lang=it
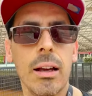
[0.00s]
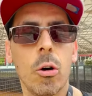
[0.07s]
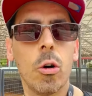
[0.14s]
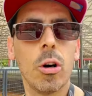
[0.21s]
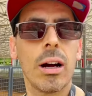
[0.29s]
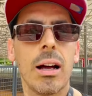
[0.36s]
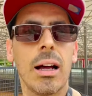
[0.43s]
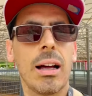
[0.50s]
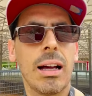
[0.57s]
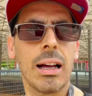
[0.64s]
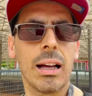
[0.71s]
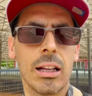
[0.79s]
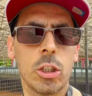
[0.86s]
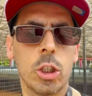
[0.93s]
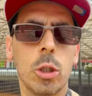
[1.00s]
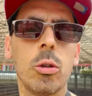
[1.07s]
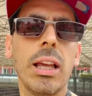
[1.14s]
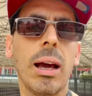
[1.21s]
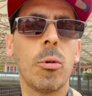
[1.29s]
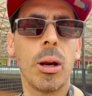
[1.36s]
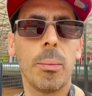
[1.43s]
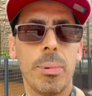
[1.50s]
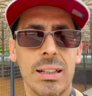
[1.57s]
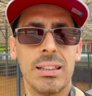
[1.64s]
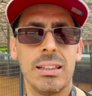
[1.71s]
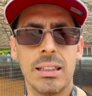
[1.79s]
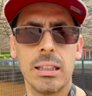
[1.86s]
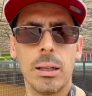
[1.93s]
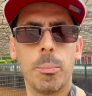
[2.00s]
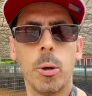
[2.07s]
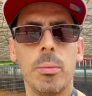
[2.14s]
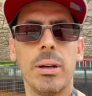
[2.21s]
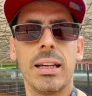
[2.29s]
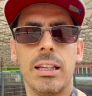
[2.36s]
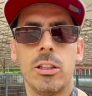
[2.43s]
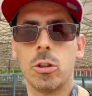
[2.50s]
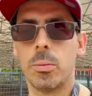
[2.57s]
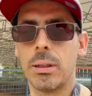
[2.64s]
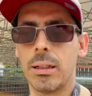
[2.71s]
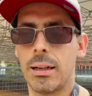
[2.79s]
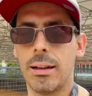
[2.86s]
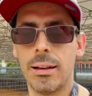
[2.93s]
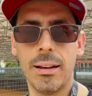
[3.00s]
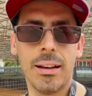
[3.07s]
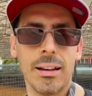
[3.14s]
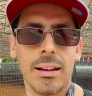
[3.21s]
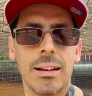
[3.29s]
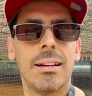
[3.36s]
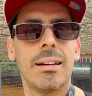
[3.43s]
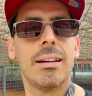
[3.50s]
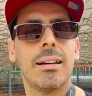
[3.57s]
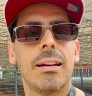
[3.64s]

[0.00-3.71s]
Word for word: Ora ci godiamo le partite del pomeriggio perché eh,